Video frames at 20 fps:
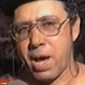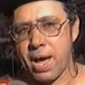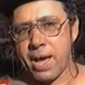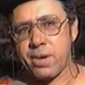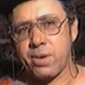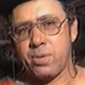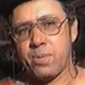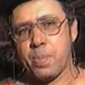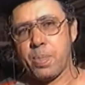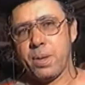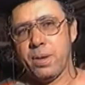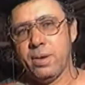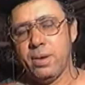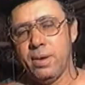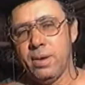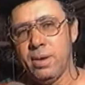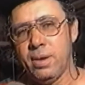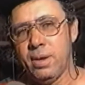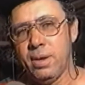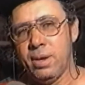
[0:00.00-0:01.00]
foram
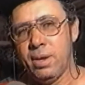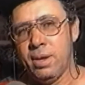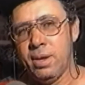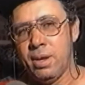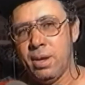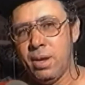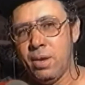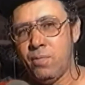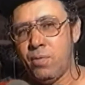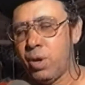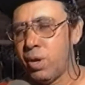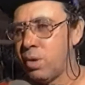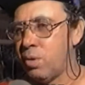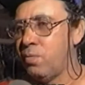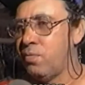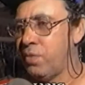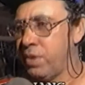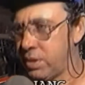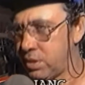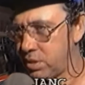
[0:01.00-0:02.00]
23 torneios,
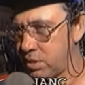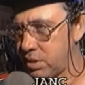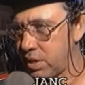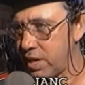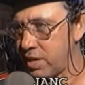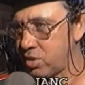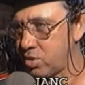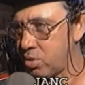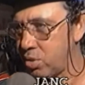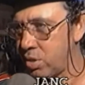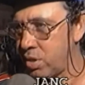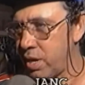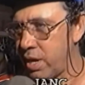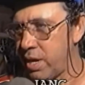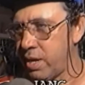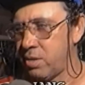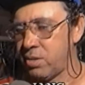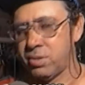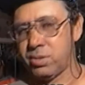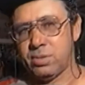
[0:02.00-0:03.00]

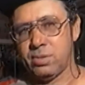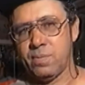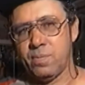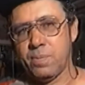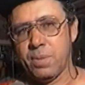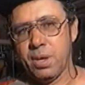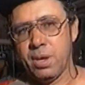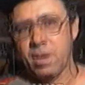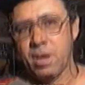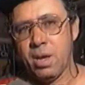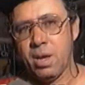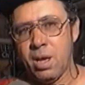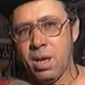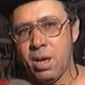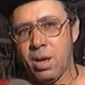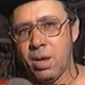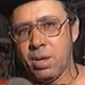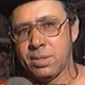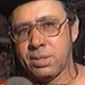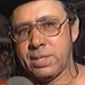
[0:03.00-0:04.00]
cerca de 500
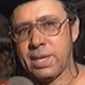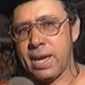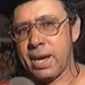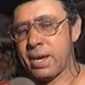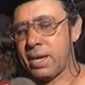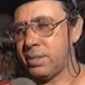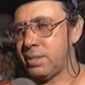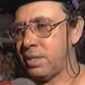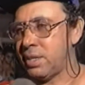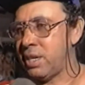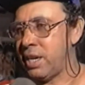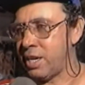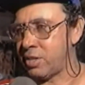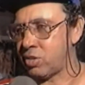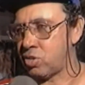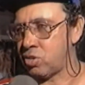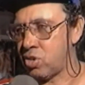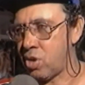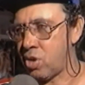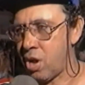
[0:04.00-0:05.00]
jogos
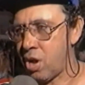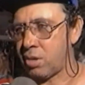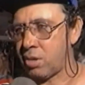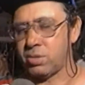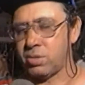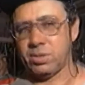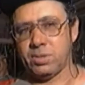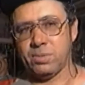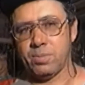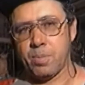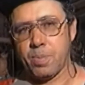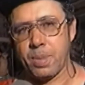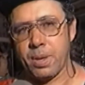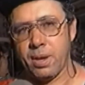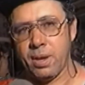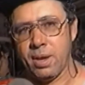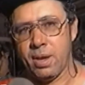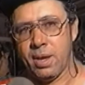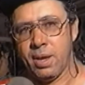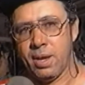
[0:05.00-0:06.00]
e
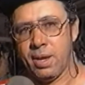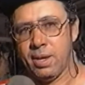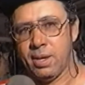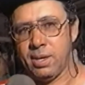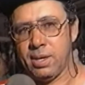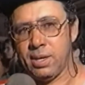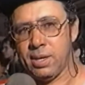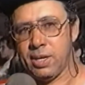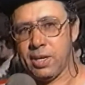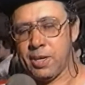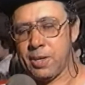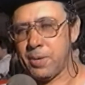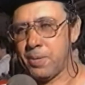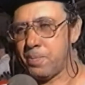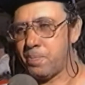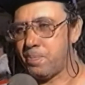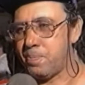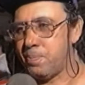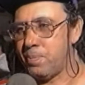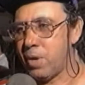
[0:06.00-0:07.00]
eu acho que
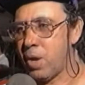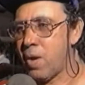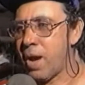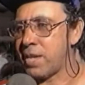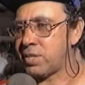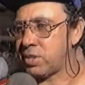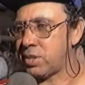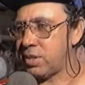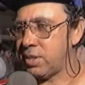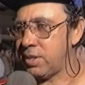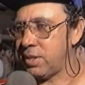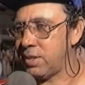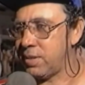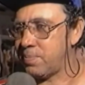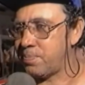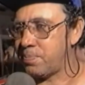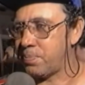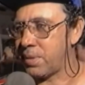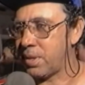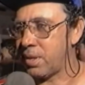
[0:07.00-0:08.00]
terminou com
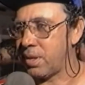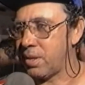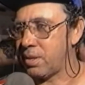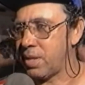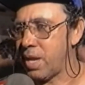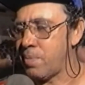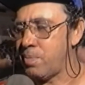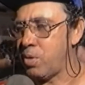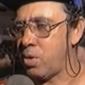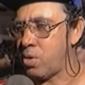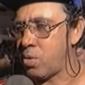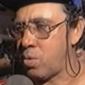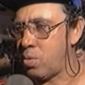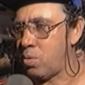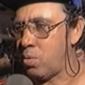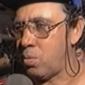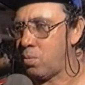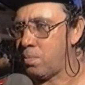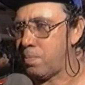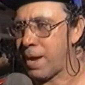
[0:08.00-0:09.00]
bastante sucesso.
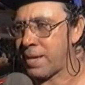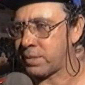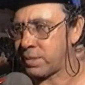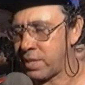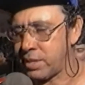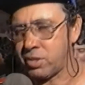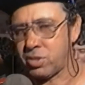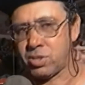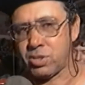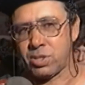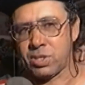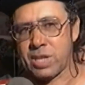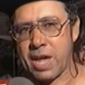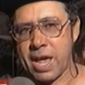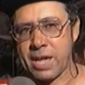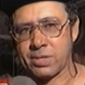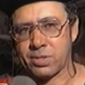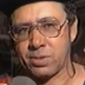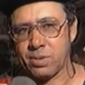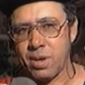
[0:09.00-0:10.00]
Apesar da
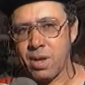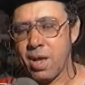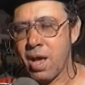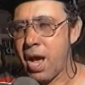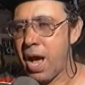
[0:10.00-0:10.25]
chuva,